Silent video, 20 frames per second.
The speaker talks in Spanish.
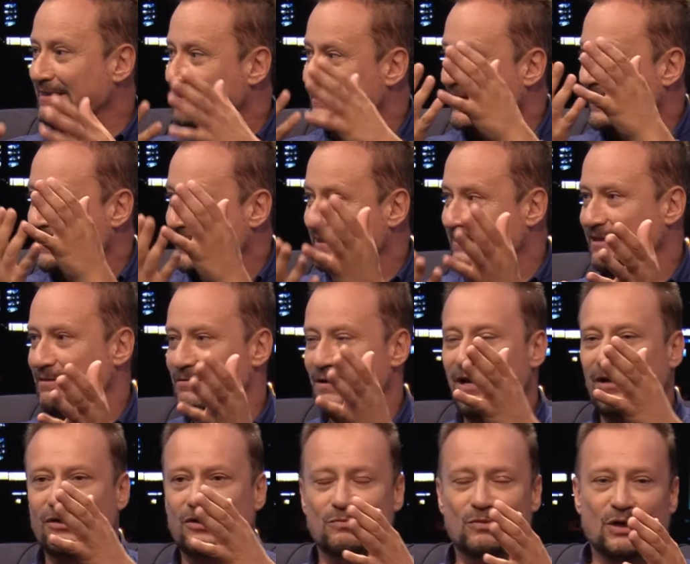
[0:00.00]
querías
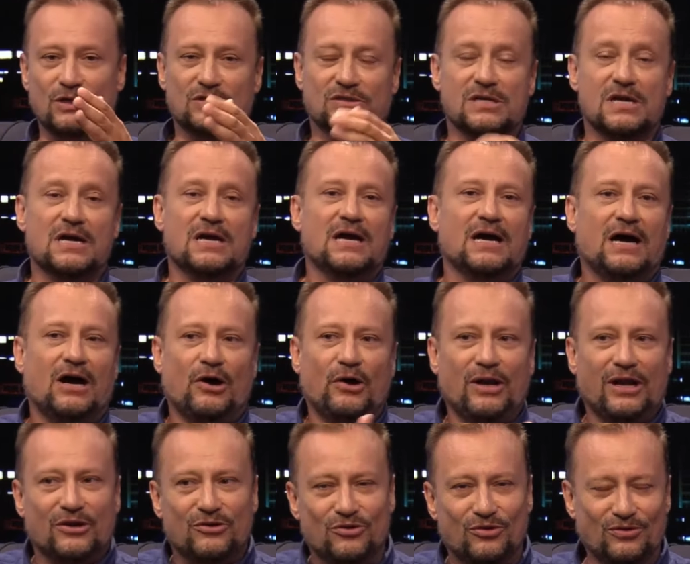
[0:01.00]
hablar como ellos.
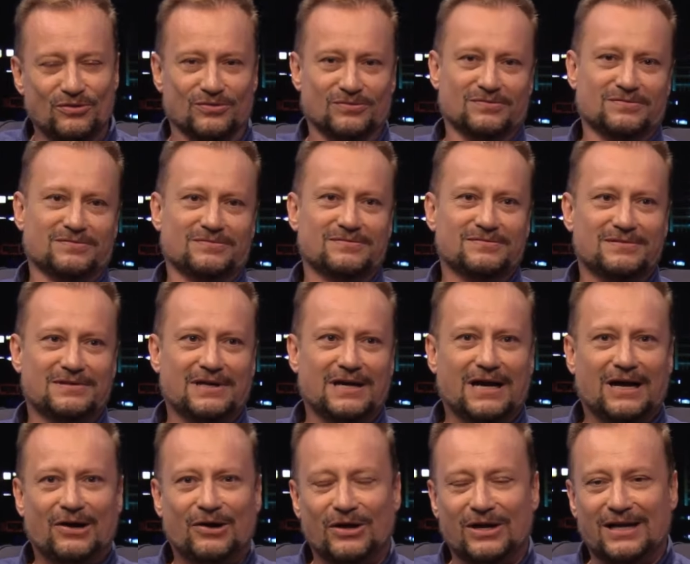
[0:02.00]
Ahora no.
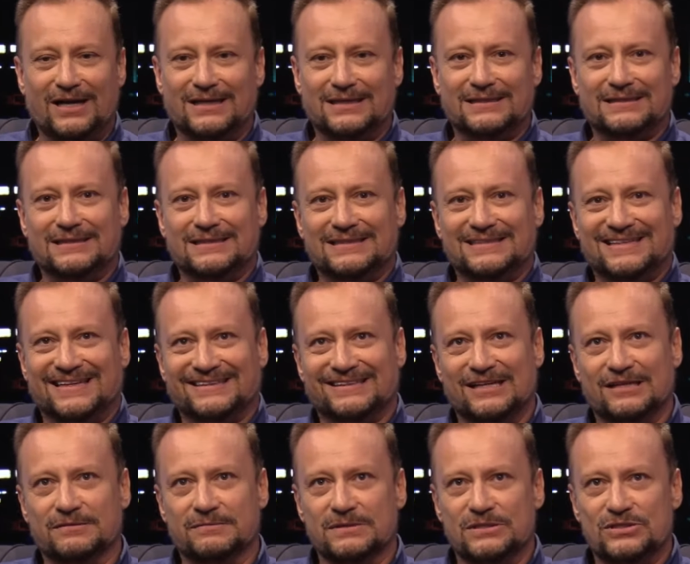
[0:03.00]
Ahora la
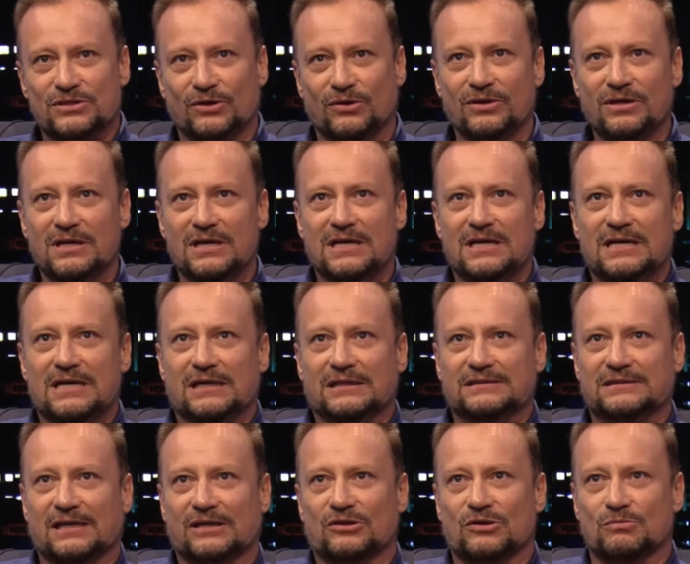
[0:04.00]
televisión
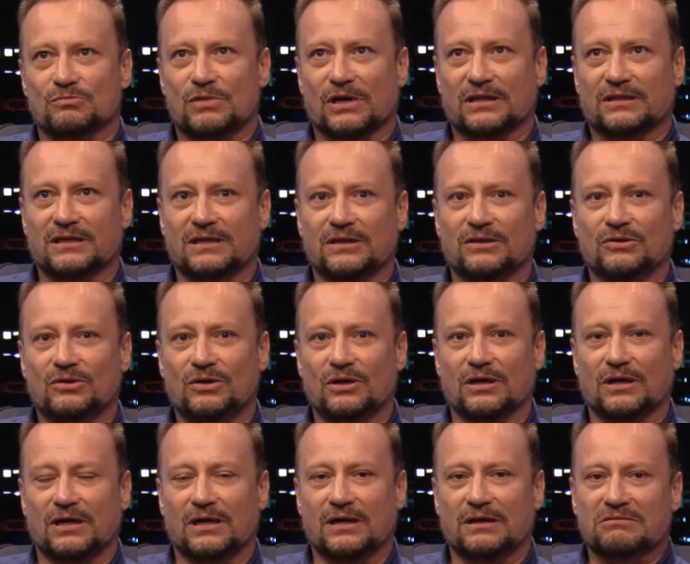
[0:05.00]
se ha
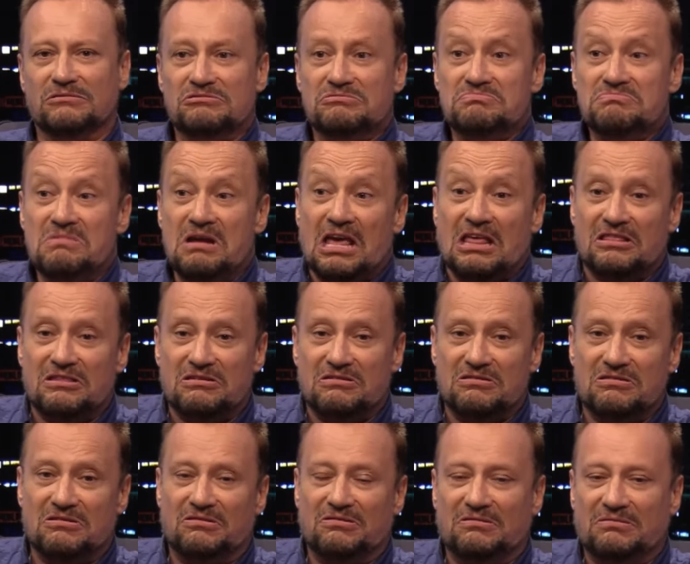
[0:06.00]
convertido en un
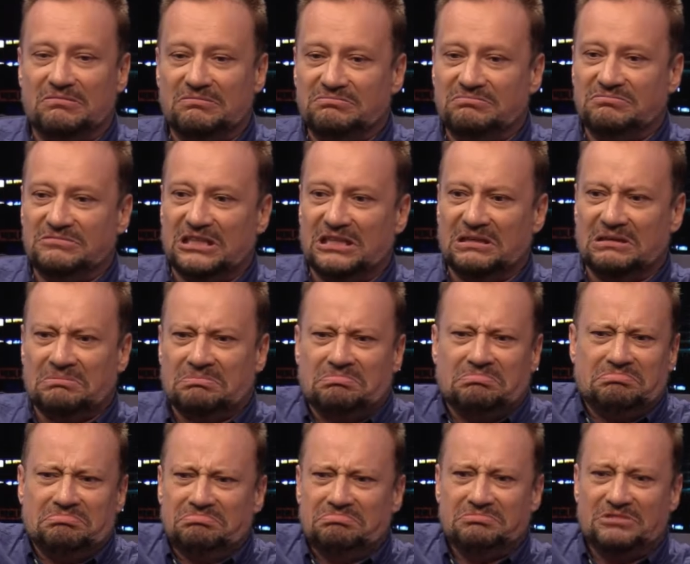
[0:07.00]
medio de,
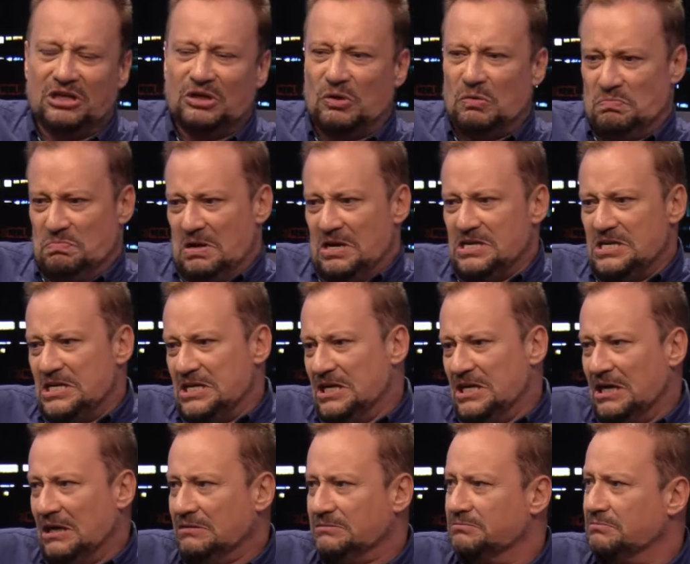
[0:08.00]

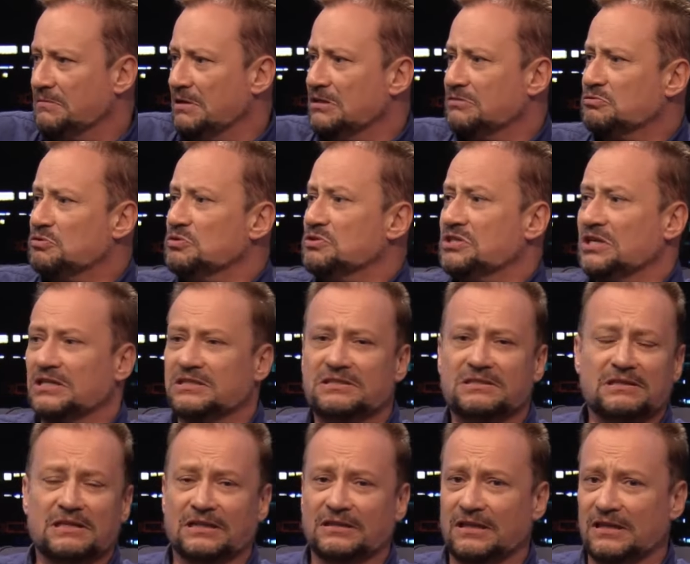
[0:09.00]
compañía. Escuchas
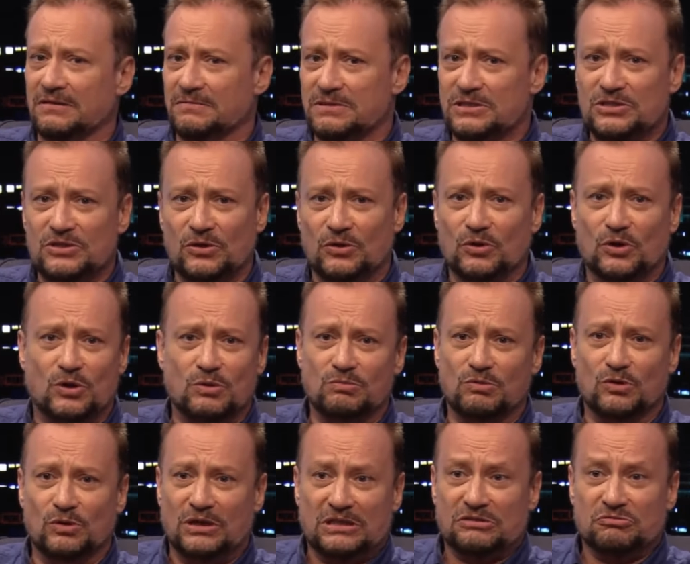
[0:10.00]
la televisión
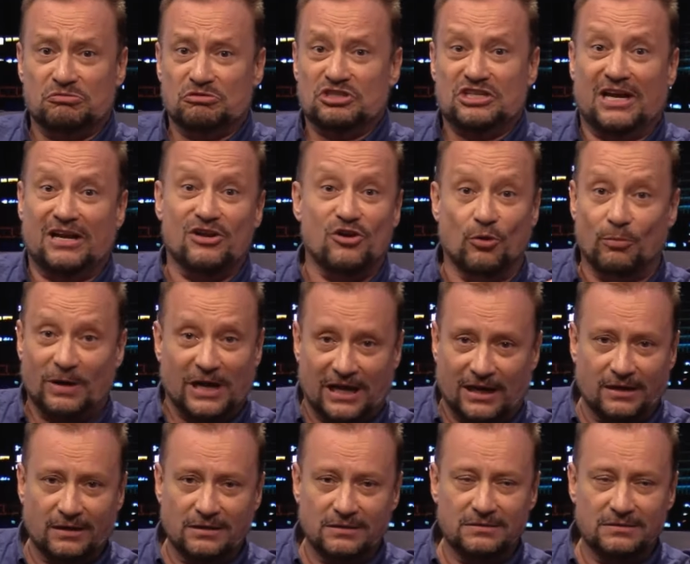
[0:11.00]
como escuchar ver,